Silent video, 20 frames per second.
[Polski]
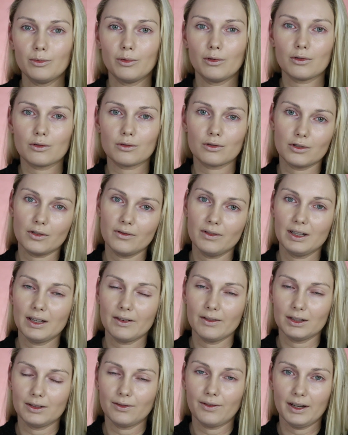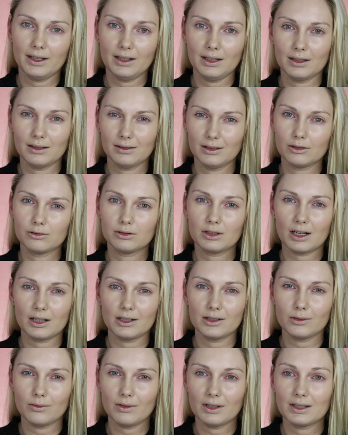bo różowy nawet fajnie
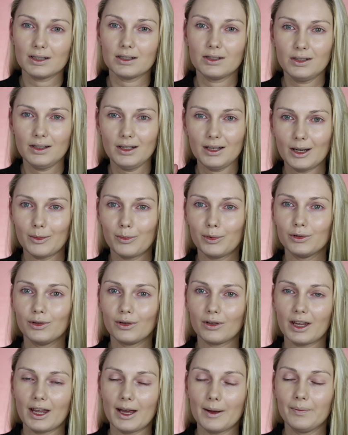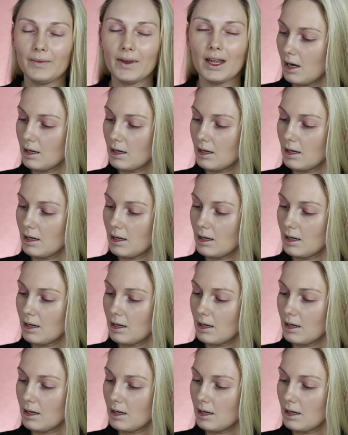neutralizuje zaśnienia pod okiem,